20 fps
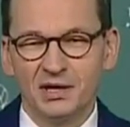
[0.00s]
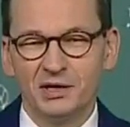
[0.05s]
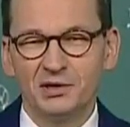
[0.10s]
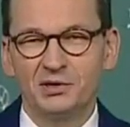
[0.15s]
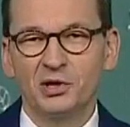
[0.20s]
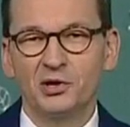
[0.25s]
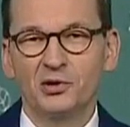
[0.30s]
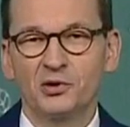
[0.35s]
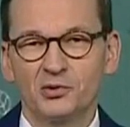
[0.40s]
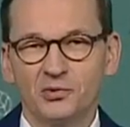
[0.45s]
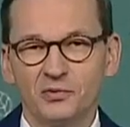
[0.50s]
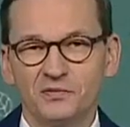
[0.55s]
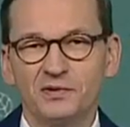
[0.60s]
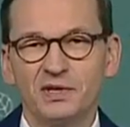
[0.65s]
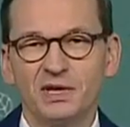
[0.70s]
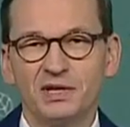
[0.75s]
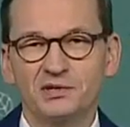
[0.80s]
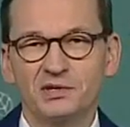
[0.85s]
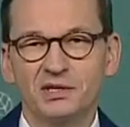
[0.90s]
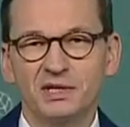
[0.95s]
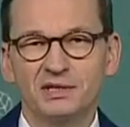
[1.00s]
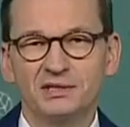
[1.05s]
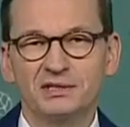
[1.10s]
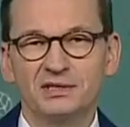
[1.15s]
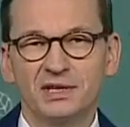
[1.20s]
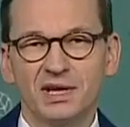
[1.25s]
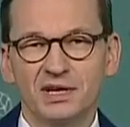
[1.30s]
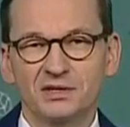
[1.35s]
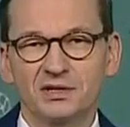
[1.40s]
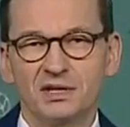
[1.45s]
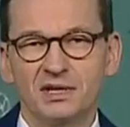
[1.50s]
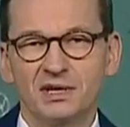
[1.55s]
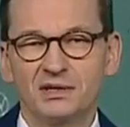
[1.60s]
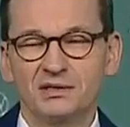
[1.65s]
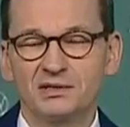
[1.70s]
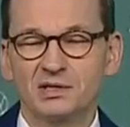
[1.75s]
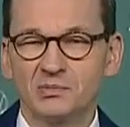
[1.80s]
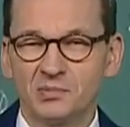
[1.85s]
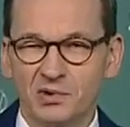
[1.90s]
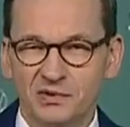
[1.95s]
i to również jest
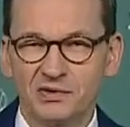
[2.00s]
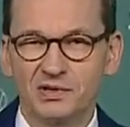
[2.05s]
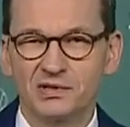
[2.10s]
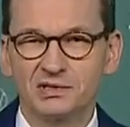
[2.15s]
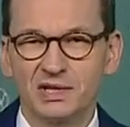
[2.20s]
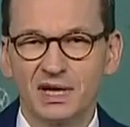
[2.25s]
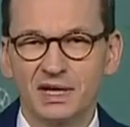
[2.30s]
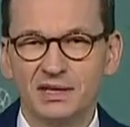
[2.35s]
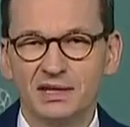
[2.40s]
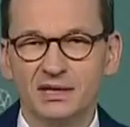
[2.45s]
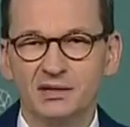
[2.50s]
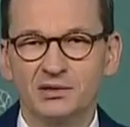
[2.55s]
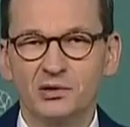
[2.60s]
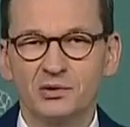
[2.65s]
nasze zobowiązanie,